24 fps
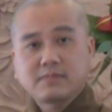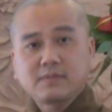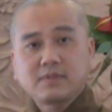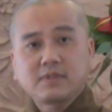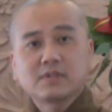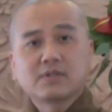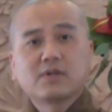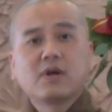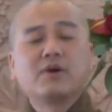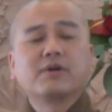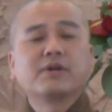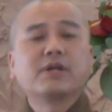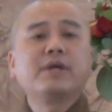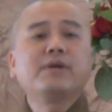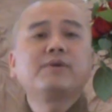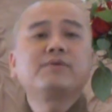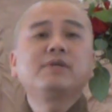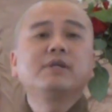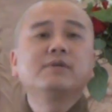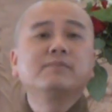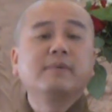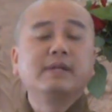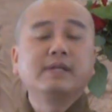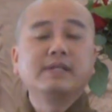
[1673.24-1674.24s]
còn nếu như
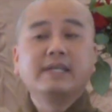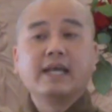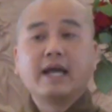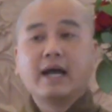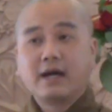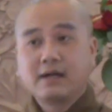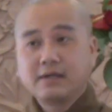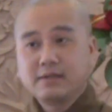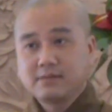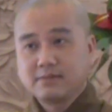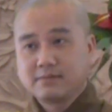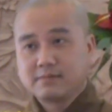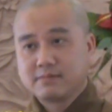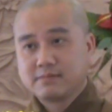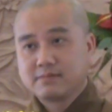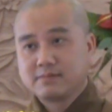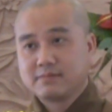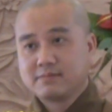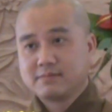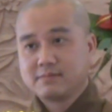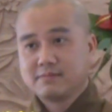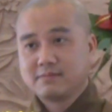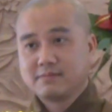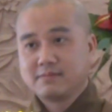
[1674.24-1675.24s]
mình dở
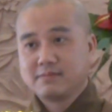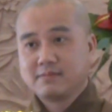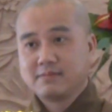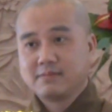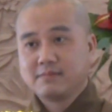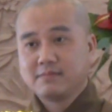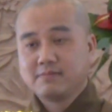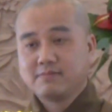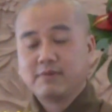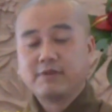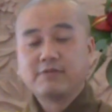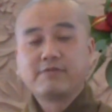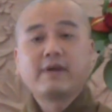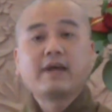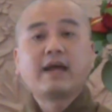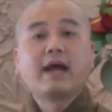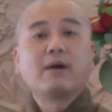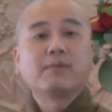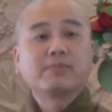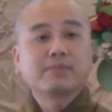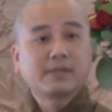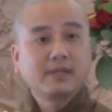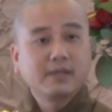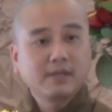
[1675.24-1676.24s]
mình phải
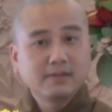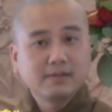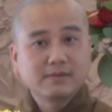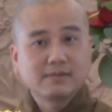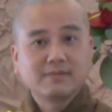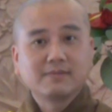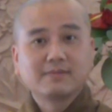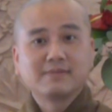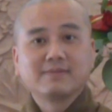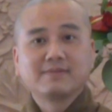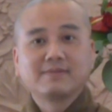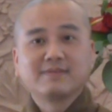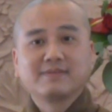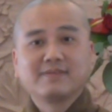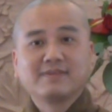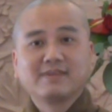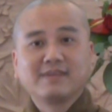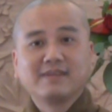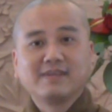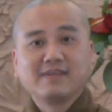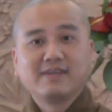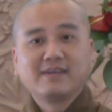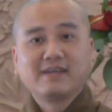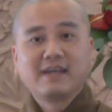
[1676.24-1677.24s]
học chứ
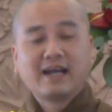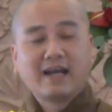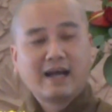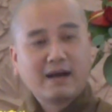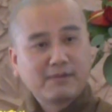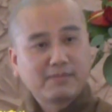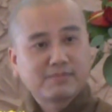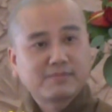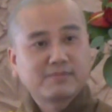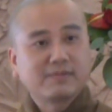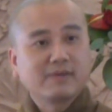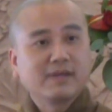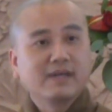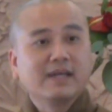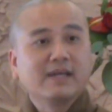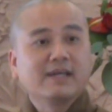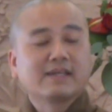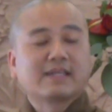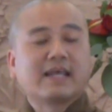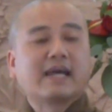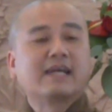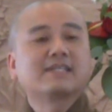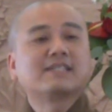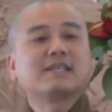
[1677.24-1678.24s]
học
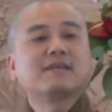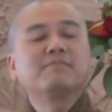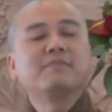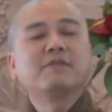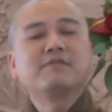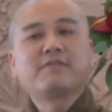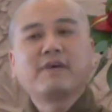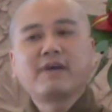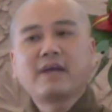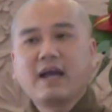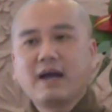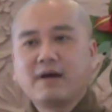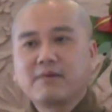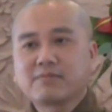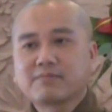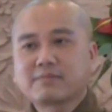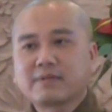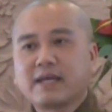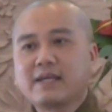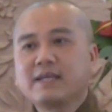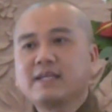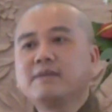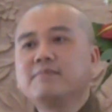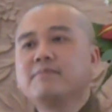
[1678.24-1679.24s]
tại sao mình phải học tại
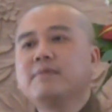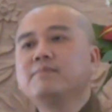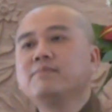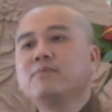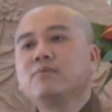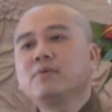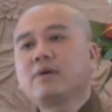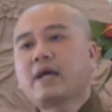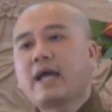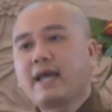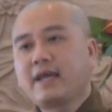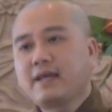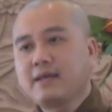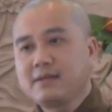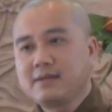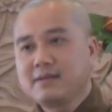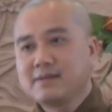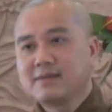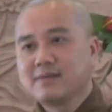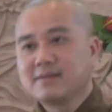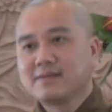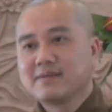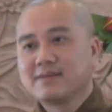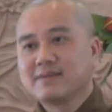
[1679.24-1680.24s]
vì mình muốn hay
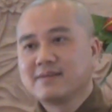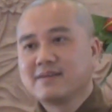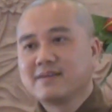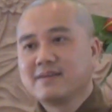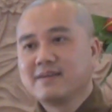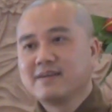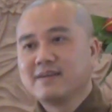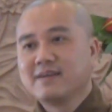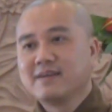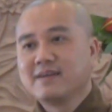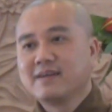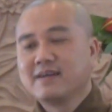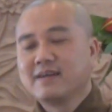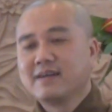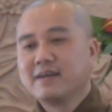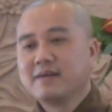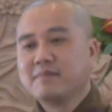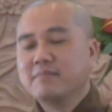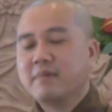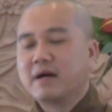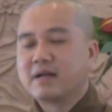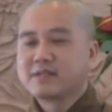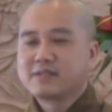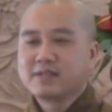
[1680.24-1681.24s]

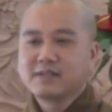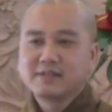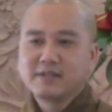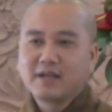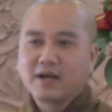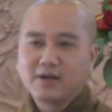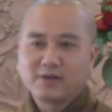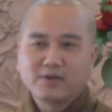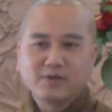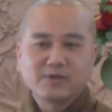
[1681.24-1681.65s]
mà trên đời nó